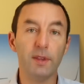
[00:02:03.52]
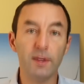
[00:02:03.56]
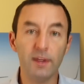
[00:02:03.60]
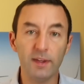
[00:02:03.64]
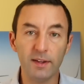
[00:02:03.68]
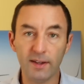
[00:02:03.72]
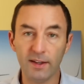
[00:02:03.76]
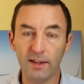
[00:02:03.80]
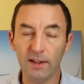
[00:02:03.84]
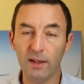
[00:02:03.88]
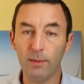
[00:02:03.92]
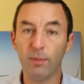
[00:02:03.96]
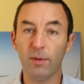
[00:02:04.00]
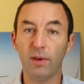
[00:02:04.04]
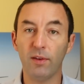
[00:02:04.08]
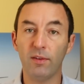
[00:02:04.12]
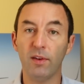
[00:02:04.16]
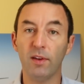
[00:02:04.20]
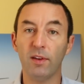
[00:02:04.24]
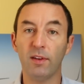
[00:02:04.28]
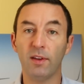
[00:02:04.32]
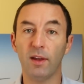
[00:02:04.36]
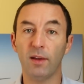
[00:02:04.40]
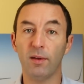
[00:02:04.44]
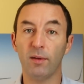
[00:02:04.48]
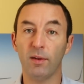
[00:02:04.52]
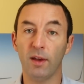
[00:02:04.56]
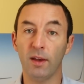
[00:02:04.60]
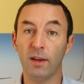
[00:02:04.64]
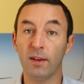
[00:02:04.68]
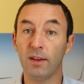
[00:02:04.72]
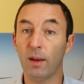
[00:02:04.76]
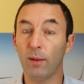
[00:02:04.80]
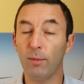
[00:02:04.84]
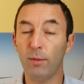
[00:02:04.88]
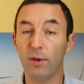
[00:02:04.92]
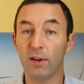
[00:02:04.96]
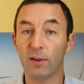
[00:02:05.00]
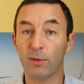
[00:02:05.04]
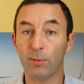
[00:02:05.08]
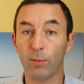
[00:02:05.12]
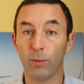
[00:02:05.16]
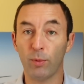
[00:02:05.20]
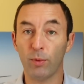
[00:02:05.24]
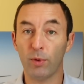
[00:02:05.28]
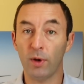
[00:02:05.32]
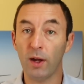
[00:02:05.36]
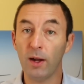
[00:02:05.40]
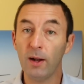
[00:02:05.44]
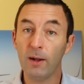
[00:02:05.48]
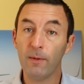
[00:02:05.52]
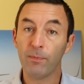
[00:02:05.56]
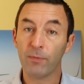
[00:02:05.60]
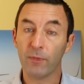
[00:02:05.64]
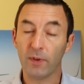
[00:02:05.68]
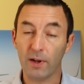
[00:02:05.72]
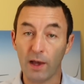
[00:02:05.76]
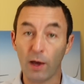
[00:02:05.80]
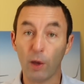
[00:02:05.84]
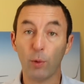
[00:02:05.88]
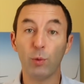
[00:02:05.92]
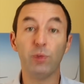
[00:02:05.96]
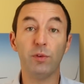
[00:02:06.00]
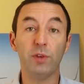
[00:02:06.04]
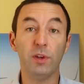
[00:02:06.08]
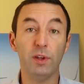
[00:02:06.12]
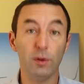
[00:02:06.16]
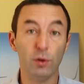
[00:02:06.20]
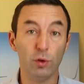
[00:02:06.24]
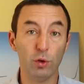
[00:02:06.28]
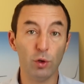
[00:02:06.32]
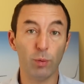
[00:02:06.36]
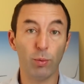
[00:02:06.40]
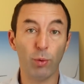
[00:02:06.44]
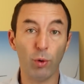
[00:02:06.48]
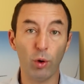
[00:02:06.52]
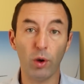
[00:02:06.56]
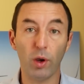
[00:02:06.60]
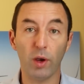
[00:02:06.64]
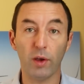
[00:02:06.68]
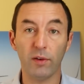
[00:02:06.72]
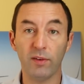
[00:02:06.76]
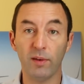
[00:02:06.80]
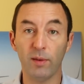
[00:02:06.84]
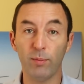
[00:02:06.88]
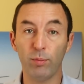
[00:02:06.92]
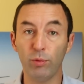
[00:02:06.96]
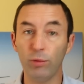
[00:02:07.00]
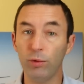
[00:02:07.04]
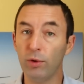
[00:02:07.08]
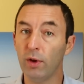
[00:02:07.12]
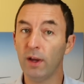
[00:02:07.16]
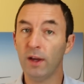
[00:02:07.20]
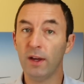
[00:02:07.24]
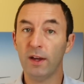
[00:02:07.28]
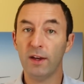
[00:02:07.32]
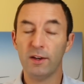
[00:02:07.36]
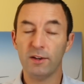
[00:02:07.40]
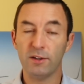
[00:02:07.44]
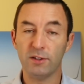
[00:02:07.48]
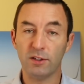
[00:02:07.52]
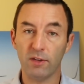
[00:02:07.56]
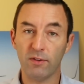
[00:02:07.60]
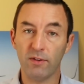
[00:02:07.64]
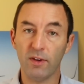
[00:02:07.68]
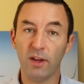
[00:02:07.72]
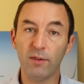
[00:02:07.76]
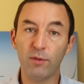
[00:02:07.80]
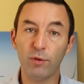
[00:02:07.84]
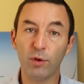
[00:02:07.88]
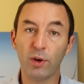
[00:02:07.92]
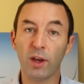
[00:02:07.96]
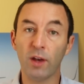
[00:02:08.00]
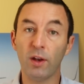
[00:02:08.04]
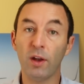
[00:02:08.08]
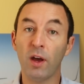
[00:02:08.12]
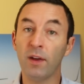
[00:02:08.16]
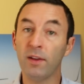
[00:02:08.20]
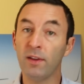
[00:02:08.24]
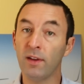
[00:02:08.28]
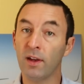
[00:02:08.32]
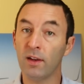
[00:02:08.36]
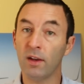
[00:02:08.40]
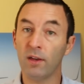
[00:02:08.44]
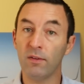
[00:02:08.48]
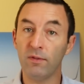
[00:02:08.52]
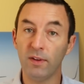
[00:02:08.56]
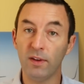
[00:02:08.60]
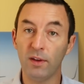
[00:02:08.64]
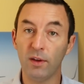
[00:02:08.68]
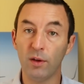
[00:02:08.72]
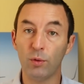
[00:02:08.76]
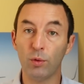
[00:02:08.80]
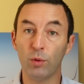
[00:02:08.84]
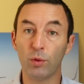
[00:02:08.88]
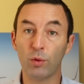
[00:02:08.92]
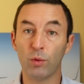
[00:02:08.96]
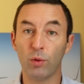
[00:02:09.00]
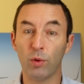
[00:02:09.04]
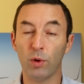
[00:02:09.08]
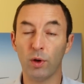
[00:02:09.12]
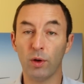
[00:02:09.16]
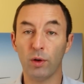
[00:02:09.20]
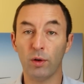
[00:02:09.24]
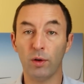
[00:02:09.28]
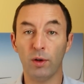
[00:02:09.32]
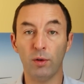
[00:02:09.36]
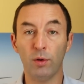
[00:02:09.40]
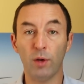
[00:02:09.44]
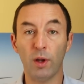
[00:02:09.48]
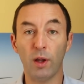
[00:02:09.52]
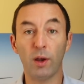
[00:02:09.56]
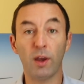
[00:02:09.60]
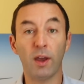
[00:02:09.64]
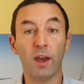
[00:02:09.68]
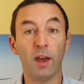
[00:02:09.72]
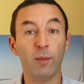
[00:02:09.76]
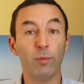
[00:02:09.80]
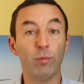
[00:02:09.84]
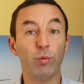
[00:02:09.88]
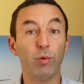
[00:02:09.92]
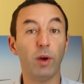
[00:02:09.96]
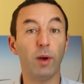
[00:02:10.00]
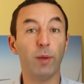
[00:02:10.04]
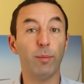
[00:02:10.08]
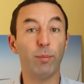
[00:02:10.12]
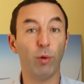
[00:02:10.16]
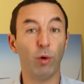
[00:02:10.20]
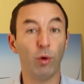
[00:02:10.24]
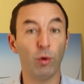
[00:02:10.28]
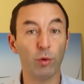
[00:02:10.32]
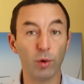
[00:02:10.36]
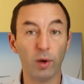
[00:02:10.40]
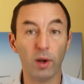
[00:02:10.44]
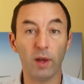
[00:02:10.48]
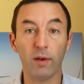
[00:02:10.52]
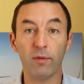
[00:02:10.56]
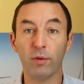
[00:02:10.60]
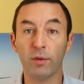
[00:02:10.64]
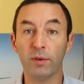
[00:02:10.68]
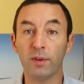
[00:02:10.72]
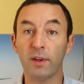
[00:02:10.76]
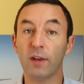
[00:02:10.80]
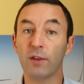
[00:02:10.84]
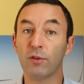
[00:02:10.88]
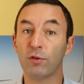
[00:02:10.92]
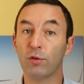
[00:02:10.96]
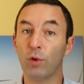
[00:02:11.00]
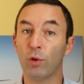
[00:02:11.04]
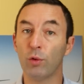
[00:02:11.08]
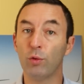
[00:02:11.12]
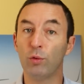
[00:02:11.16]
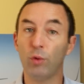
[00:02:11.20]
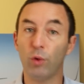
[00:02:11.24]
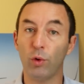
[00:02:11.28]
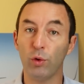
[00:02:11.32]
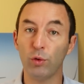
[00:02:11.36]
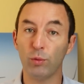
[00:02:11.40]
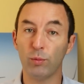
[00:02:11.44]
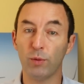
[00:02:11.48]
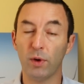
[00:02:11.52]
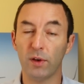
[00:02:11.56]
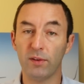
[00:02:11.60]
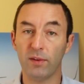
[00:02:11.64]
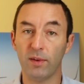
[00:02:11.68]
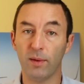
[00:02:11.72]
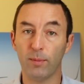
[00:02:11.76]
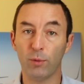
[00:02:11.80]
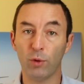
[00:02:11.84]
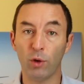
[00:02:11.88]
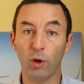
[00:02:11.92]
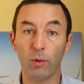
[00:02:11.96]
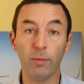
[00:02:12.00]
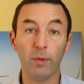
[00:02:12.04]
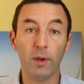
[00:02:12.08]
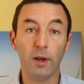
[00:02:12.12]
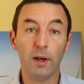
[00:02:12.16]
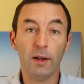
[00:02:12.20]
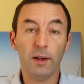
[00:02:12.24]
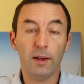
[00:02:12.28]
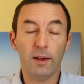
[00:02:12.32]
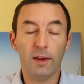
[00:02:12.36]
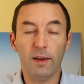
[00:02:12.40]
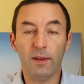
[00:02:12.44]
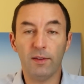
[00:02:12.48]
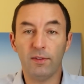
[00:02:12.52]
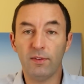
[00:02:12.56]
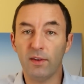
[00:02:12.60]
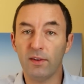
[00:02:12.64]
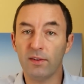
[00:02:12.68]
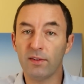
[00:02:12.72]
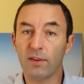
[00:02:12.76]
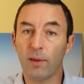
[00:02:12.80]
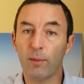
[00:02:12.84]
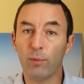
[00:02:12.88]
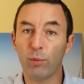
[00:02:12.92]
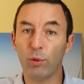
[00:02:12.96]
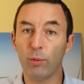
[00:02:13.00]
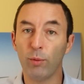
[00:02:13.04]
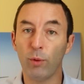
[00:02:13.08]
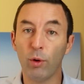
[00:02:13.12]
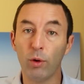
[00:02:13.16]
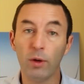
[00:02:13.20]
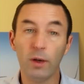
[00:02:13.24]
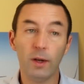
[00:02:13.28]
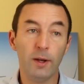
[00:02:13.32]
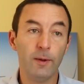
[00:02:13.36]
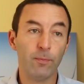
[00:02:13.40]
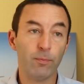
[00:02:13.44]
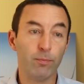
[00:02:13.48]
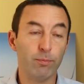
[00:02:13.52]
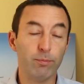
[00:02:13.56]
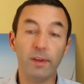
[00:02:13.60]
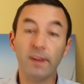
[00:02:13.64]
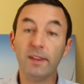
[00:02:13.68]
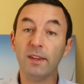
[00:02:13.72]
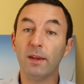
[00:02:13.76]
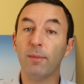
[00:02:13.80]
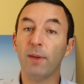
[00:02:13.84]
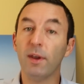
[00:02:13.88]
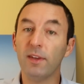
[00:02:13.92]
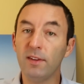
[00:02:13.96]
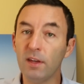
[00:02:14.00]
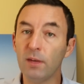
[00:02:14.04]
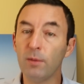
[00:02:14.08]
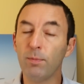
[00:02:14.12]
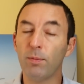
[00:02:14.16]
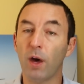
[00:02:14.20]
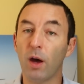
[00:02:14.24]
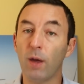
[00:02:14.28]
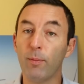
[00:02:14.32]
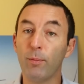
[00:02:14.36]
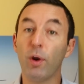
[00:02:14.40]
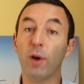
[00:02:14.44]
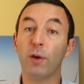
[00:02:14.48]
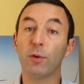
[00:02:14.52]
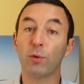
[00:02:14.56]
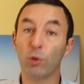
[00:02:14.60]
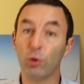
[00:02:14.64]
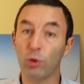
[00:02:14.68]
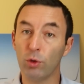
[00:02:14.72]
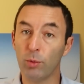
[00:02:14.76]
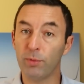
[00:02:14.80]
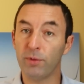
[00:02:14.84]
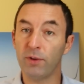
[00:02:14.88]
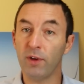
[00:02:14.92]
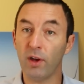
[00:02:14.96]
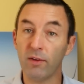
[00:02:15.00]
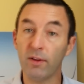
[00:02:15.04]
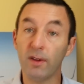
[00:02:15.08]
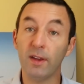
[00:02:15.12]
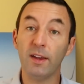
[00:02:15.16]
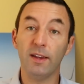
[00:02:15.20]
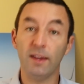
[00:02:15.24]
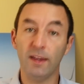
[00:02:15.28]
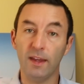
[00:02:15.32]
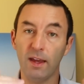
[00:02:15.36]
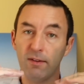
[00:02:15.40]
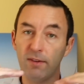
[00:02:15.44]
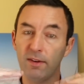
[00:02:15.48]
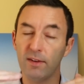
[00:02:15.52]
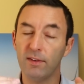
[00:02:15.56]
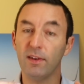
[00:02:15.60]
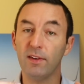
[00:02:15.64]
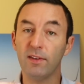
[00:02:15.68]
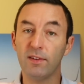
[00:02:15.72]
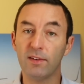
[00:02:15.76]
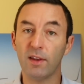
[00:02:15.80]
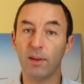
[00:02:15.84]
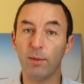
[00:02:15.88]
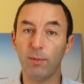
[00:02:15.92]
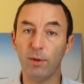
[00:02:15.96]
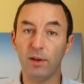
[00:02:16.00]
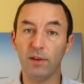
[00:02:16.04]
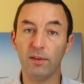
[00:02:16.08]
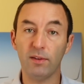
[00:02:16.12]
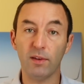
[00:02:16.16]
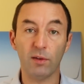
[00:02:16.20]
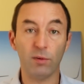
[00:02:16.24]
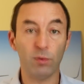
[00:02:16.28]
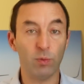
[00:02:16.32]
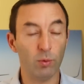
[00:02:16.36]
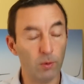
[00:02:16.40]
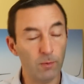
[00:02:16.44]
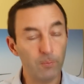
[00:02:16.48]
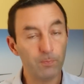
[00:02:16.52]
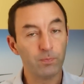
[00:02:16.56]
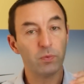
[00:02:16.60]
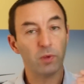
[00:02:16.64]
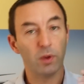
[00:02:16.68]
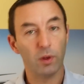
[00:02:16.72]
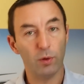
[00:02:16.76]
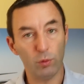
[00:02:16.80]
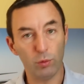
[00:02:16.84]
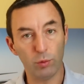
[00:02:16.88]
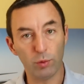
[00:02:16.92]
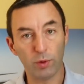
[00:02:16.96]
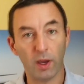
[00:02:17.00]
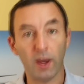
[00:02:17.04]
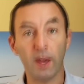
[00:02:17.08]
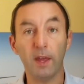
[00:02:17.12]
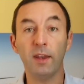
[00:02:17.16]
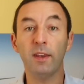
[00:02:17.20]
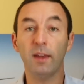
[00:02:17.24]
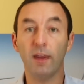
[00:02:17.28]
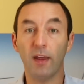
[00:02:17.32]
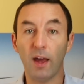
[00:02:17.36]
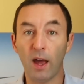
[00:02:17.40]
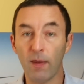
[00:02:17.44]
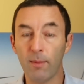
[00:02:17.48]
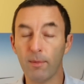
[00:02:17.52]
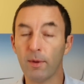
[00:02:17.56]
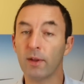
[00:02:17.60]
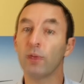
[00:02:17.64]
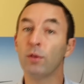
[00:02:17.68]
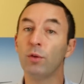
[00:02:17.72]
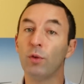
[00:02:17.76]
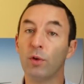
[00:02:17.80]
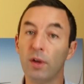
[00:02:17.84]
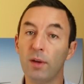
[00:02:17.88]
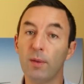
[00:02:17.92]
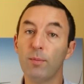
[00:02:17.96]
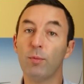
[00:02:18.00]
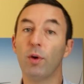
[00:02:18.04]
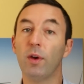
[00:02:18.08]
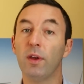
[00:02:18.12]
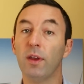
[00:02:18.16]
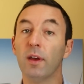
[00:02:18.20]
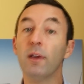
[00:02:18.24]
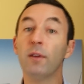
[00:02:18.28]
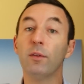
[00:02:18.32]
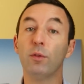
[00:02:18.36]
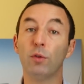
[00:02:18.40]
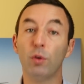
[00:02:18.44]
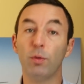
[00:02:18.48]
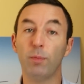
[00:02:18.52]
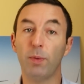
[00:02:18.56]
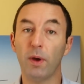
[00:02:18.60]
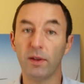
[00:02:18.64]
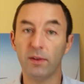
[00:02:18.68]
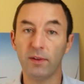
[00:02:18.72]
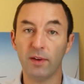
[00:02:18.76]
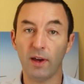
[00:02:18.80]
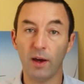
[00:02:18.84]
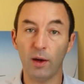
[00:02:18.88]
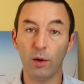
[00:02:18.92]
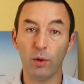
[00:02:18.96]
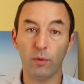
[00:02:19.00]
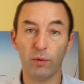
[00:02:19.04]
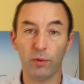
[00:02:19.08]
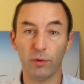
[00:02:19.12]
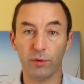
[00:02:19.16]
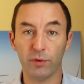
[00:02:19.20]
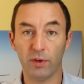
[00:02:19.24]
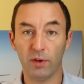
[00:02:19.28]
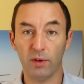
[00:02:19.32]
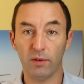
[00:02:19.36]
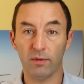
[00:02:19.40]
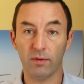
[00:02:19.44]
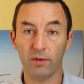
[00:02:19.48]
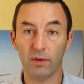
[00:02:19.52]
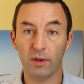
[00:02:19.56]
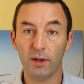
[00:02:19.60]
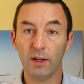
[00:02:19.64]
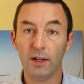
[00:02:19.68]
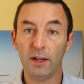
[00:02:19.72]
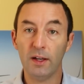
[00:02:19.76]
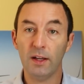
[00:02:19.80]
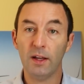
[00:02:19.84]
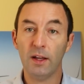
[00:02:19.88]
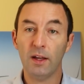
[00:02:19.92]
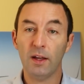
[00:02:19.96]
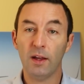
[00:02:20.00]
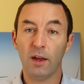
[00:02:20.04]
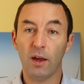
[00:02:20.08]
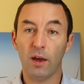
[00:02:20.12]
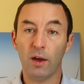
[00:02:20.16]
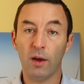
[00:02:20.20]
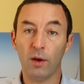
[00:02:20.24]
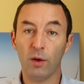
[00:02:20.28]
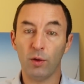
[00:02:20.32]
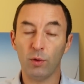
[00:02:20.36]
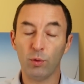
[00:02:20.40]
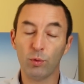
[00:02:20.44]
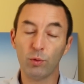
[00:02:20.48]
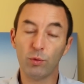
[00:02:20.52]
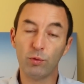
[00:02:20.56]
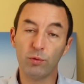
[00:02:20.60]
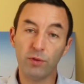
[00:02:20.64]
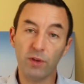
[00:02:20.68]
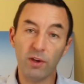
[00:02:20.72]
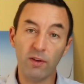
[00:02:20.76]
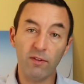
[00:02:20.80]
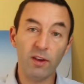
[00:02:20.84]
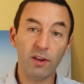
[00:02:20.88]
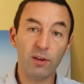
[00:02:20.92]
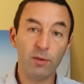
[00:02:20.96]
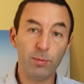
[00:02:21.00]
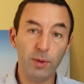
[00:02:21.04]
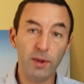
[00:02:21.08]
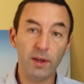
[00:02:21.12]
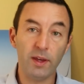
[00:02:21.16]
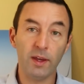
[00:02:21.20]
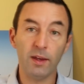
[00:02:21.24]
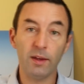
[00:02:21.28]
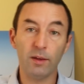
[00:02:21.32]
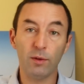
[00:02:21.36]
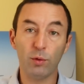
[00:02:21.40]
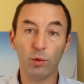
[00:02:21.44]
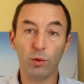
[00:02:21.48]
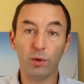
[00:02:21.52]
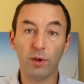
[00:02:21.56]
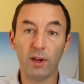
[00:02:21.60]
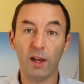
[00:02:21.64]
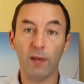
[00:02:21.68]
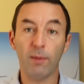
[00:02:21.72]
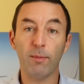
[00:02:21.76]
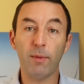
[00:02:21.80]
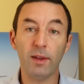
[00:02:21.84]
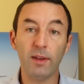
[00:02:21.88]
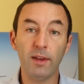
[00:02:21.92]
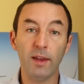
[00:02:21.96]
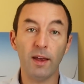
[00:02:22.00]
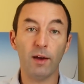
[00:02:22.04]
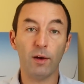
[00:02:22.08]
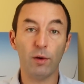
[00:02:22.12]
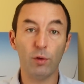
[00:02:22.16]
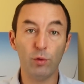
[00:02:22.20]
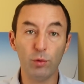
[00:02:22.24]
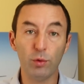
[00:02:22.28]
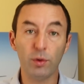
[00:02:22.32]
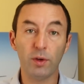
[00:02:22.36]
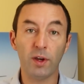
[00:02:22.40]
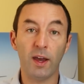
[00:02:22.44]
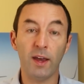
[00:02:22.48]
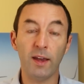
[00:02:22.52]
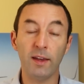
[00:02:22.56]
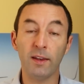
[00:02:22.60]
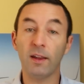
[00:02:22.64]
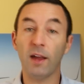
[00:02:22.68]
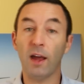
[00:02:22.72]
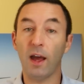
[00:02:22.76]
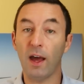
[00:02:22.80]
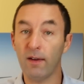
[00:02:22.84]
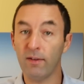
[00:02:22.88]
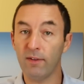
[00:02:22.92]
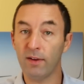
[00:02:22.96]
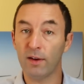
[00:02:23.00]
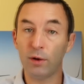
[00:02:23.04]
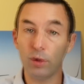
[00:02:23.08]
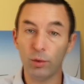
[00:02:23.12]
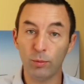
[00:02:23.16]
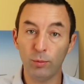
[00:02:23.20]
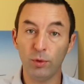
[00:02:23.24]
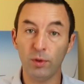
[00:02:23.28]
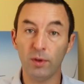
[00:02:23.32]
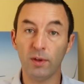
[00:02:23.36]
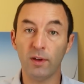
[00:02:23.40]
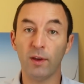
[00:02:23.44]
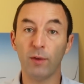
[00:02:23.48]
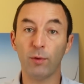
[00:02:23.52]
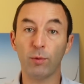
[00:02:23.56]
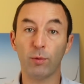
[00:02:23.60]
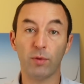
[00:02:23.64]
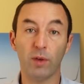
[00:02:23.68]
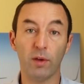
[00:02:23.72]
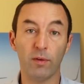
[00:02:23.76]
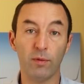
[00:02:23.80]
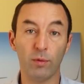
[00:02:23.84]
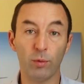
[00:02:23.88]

un équilibre qui s'était établi à ce moment-là. La Russie ne progressait plus. J'avais évoqué dans la dernière vidéo que l'Ukraine pourrait prendre l'avantage dans le courant du mois de septembre, et c'est simplement mathématique par rapport à ce qu'on observait. Il y avait cette stabilisation, l'Ukraine a maintenant les moyens de partir à l'offensive. Euh, donc je vous avais expliqué de quelle manière l'Ukraine avait communiqué sur sa